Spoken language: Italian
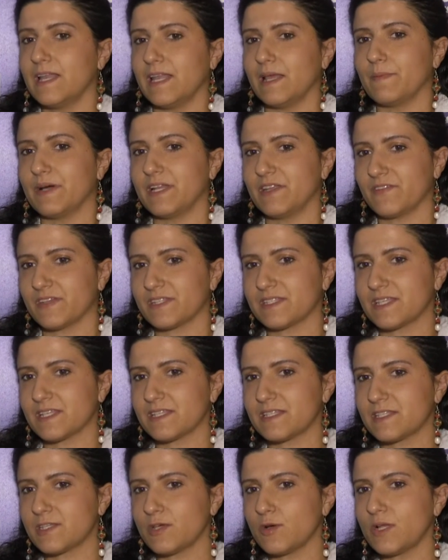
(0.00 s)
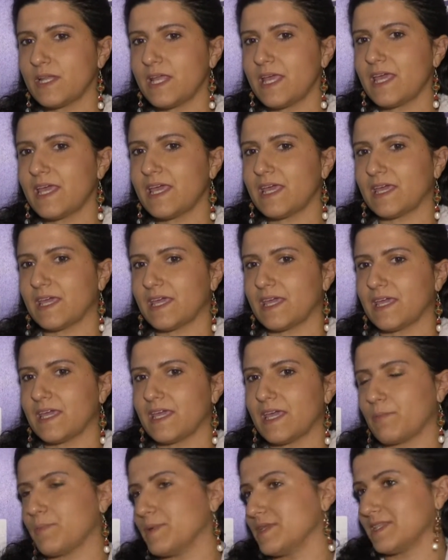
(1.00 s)
La manifestazione
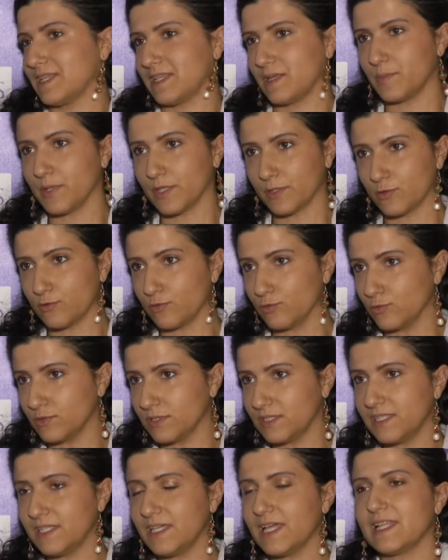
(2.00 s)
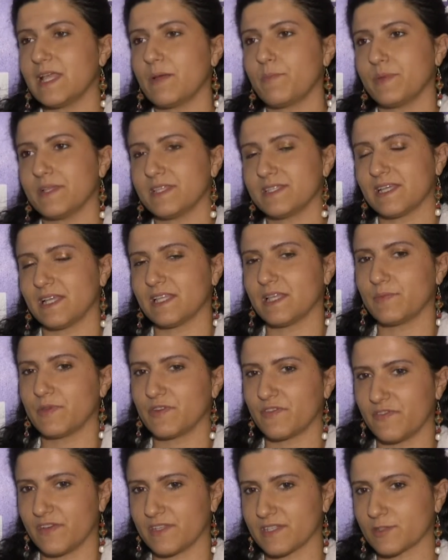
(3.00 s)
è pensata per tutti ed è pensata
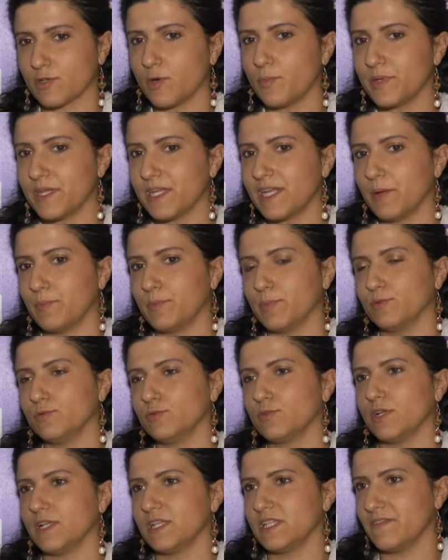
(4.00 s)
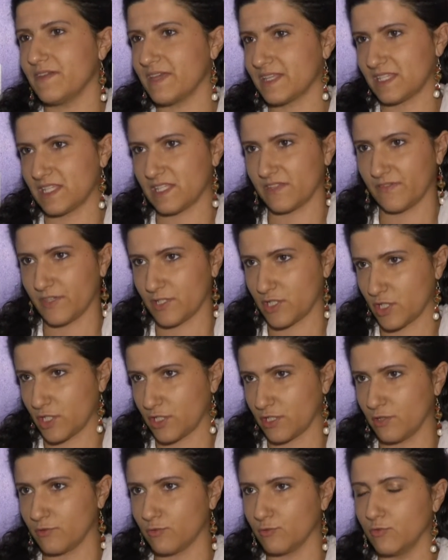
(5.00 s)
per far scoprire appunto le diverse
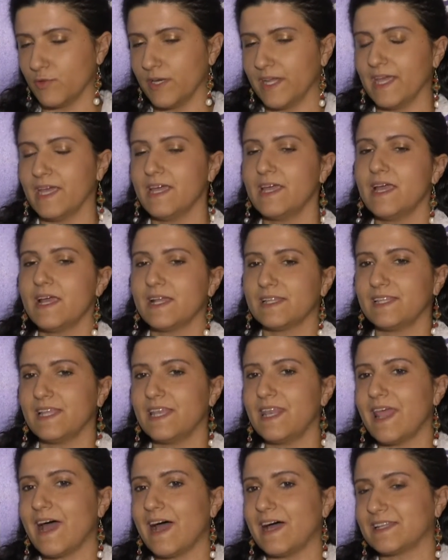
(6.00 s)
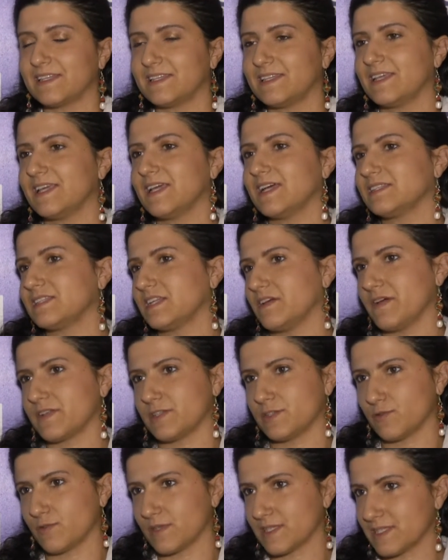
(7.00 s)
sfaccettature dell'arte
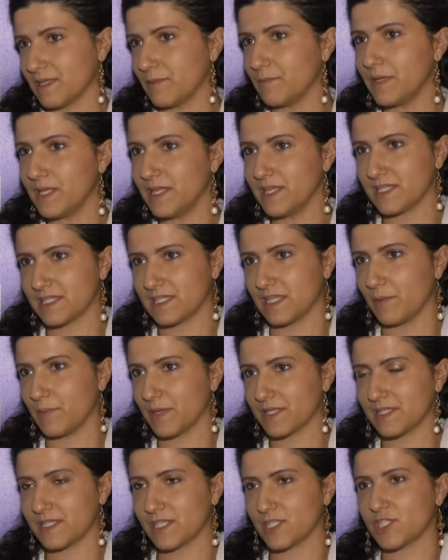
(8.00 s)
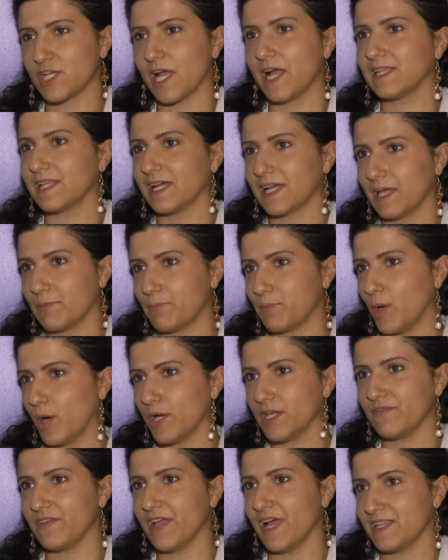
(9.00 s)
attraverso questa bellissima passeggiata che
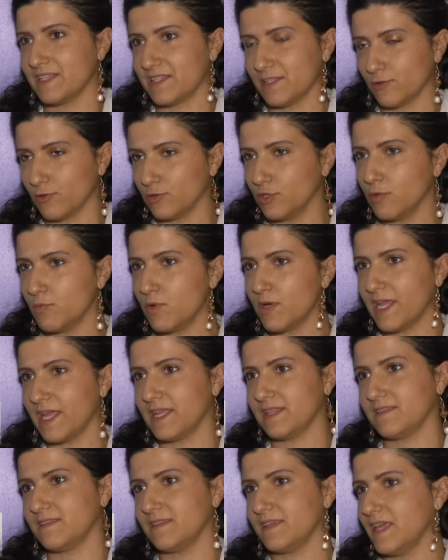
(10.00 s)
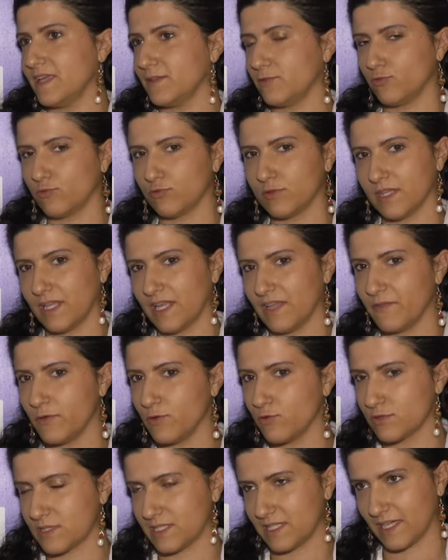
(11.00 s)
poi Viale Secondo Moretti e tutte le le
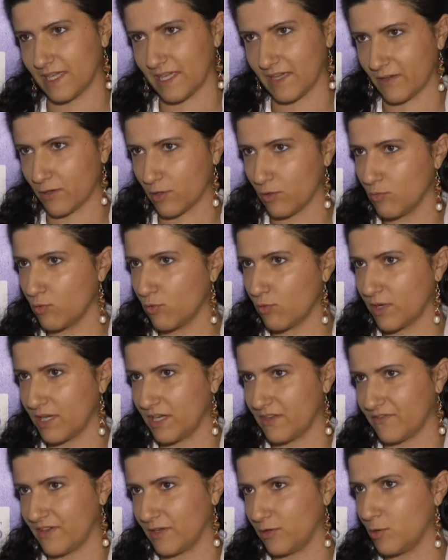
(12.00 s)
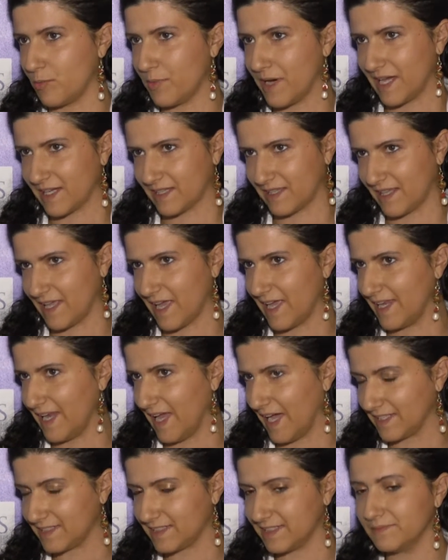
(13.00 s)
viuzze che comunque ne fanno parte ai
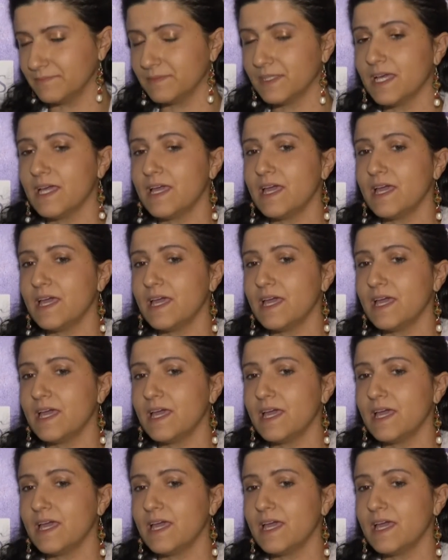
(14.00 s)
lati.